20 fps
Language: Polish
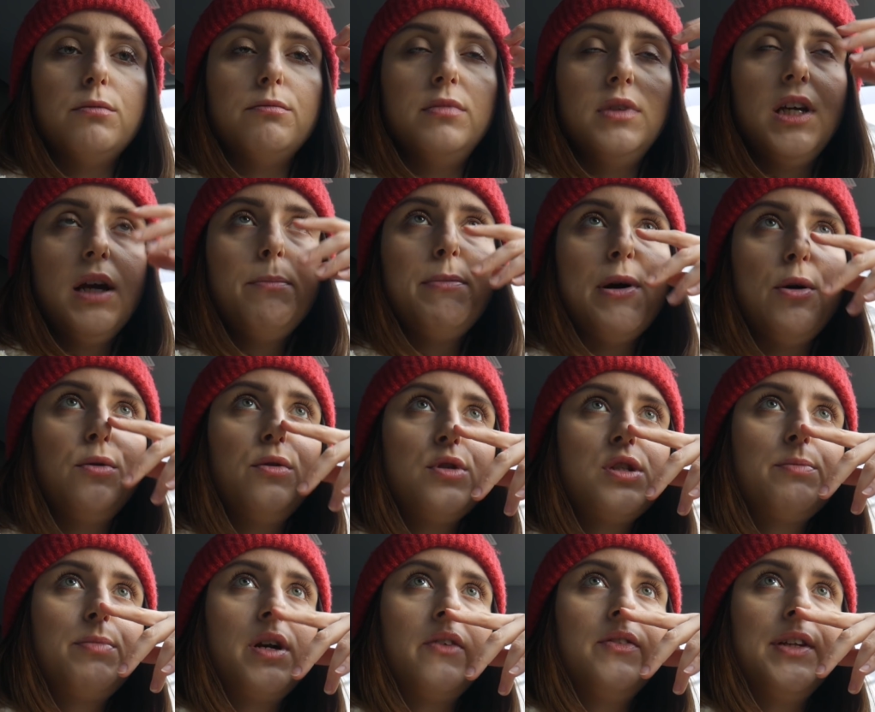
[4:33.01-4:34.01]

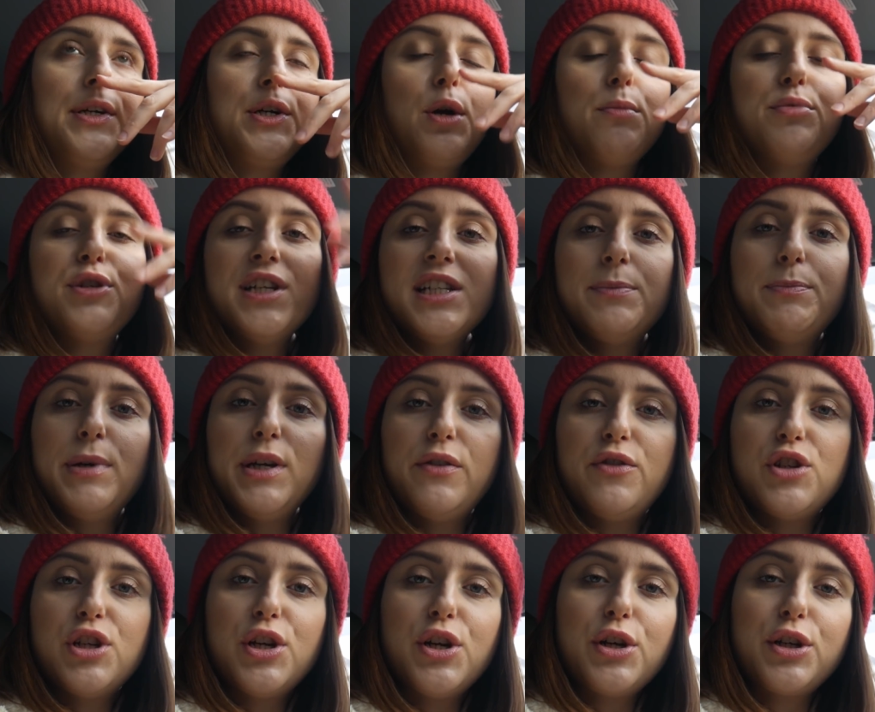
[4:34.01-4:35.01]
niepełnosprawnego przez
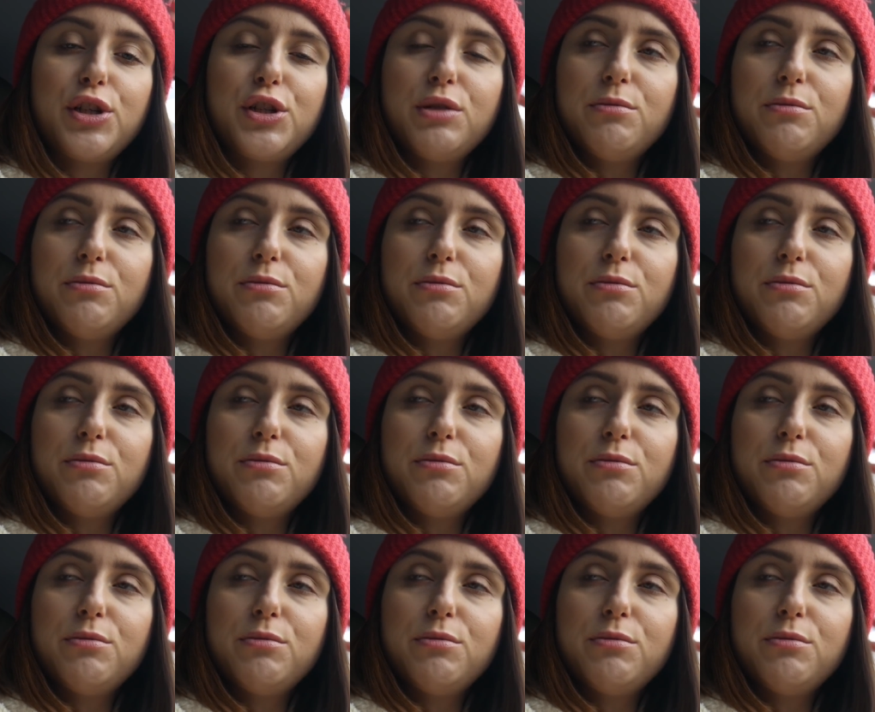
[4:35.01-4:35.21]
pierwszy rok,